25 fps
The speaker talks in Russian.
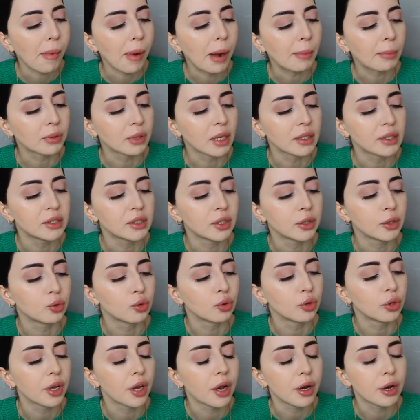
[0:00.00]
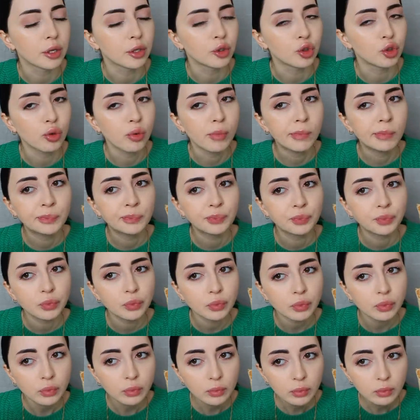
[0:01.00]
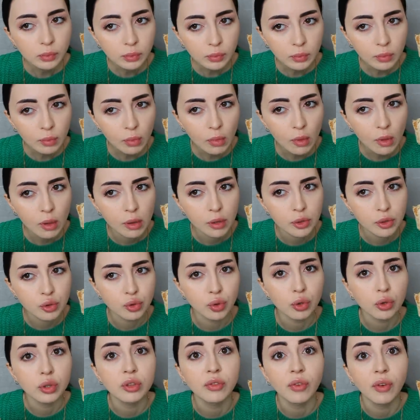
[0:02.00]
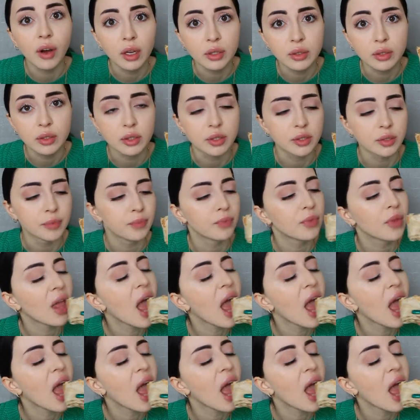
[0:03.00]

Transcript: А платье, которое я хочу, стоит 20.